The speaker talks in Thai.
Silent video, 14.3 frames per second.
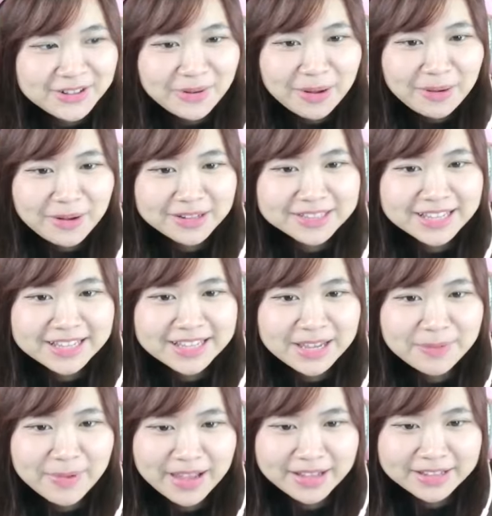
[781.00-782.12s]
ราะว่าทำทีที
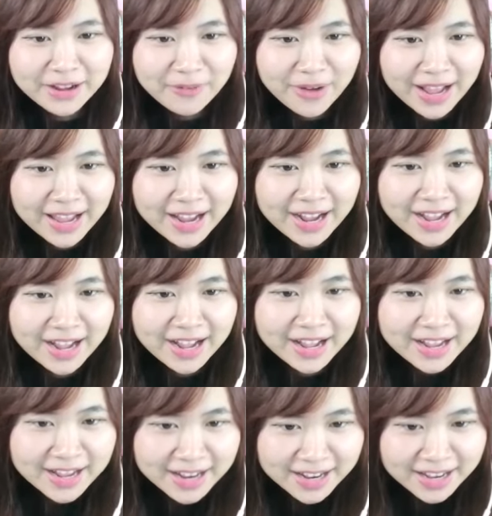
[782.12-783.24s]
เพลงถวายค่ะ
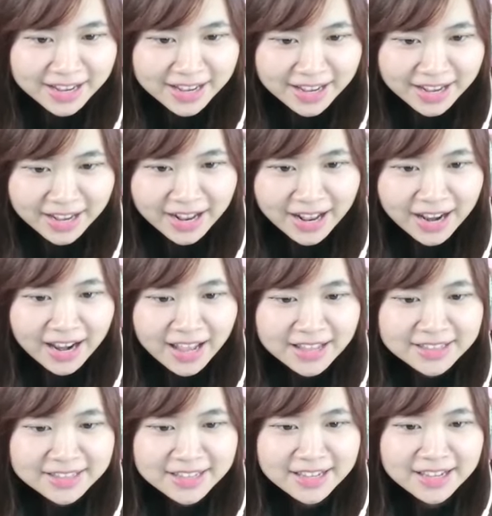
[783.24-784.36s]
อะไร
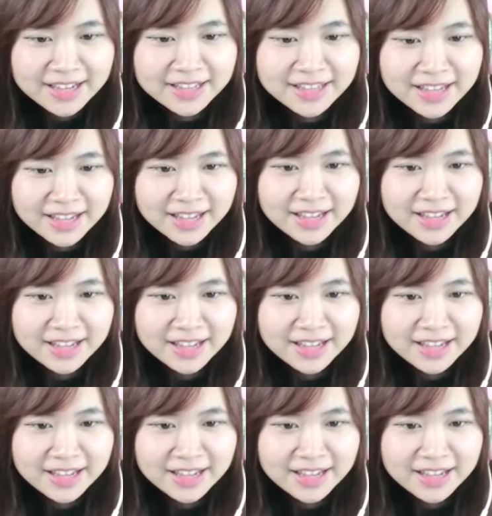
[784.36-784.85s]
ทีที